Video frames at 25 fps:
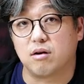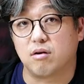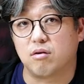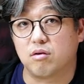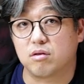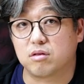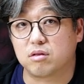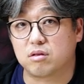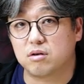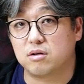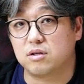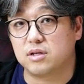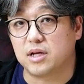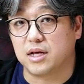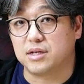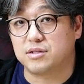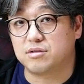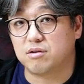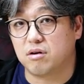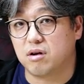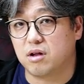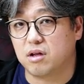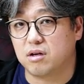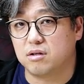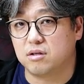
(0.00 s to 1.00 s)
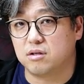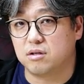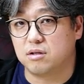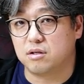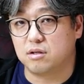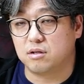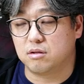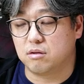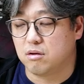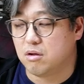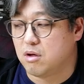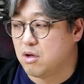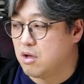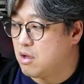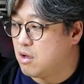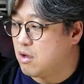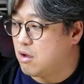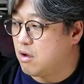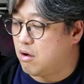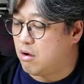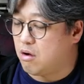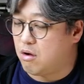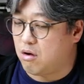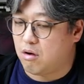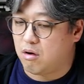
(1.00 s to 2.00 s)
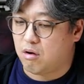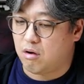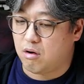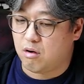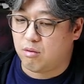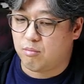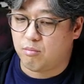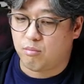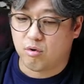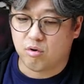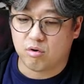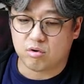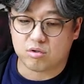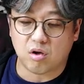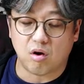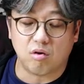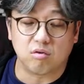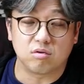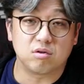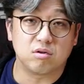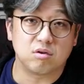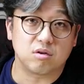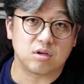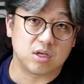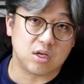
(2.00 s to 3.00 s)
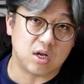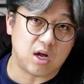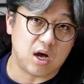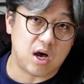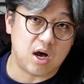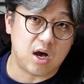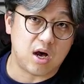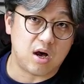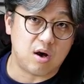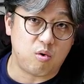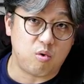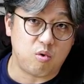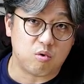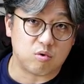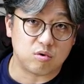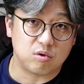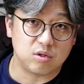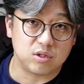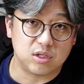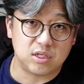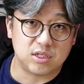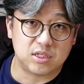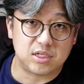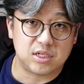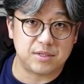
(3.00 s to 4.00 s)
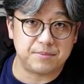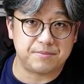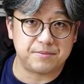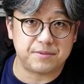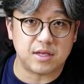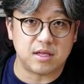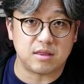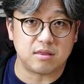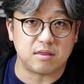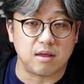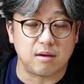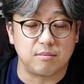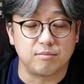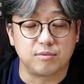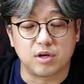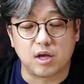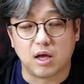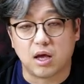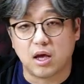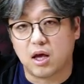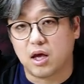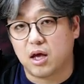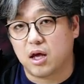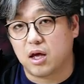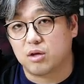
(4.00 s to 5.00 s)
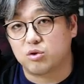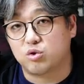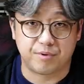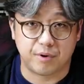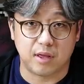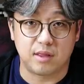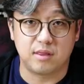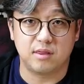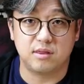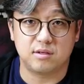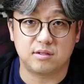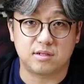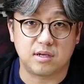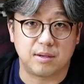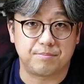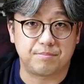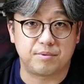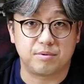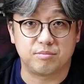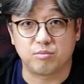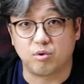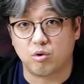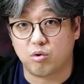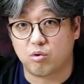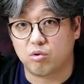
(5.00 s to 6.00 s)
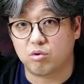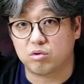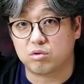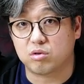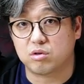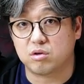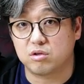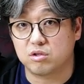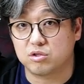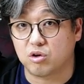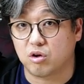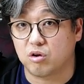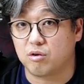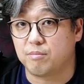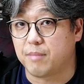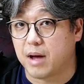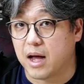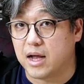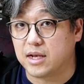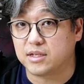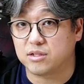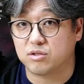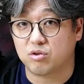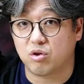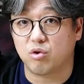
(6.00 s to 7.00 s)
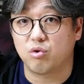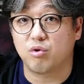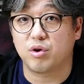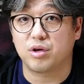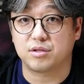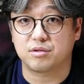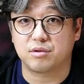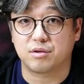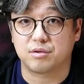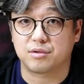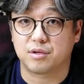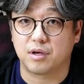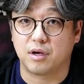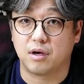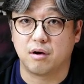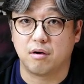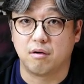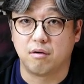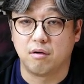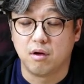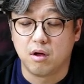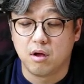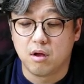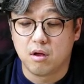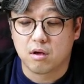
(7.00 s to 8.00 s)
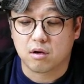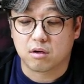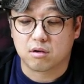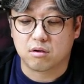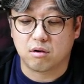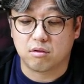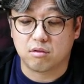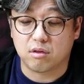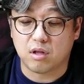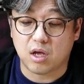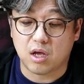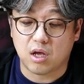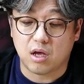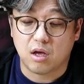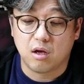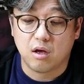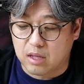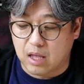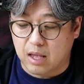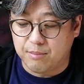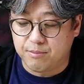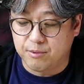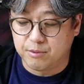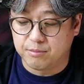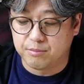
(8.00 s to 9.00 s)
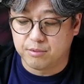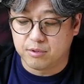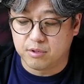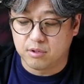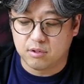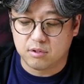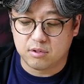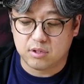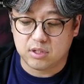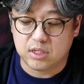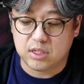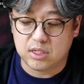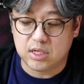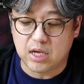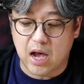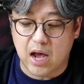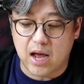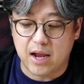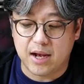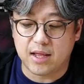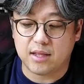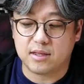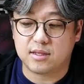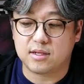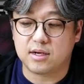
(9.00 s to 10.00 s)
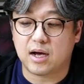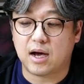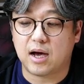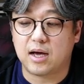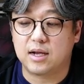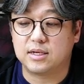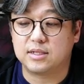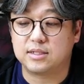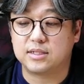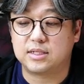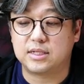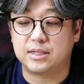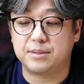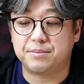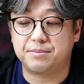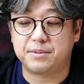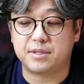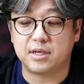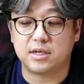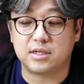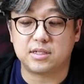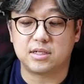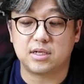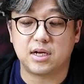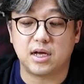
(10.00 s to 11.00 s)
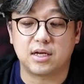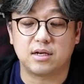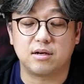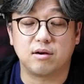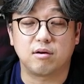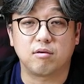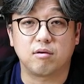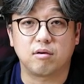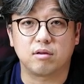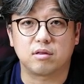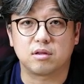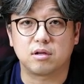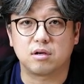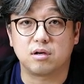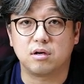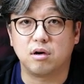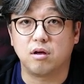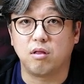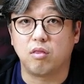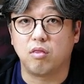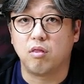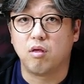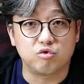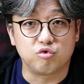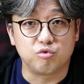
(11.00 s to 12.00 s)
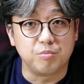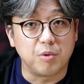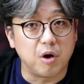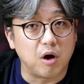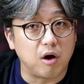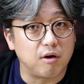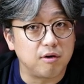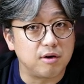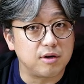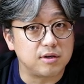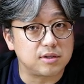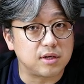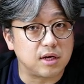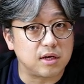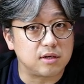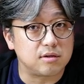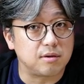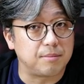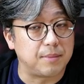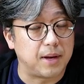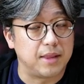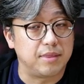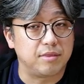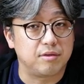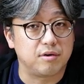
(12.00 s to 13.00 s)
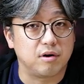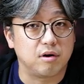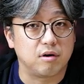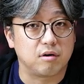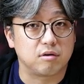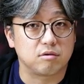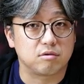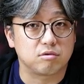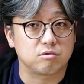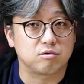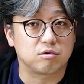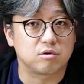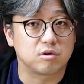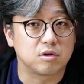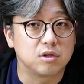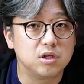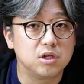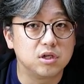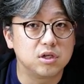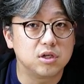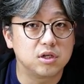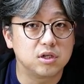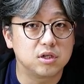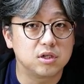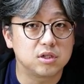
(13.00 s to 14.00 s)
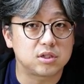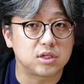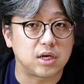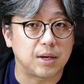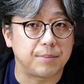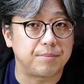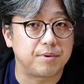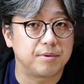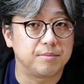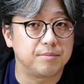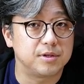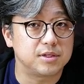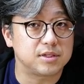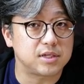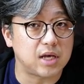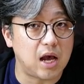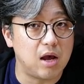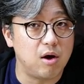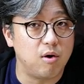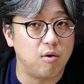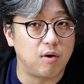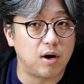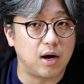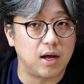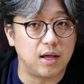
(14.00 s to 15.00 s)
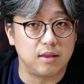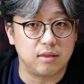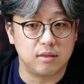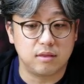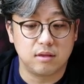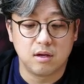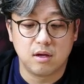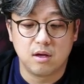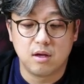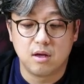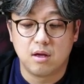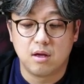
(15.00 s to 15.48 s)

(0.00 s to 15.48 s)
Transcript: 이런 것들 예전에는 어, 뭐 성능이나 혹은 이 칩셋 때문에 브랜드 제품 이런 것들을 저는 많이 선호했었어요. 그런데 대부분 이 안에 들어가는 칩셋이나 이런 것들은 유명한 회사에서 만들어요. 그리고 그 제품을 사용한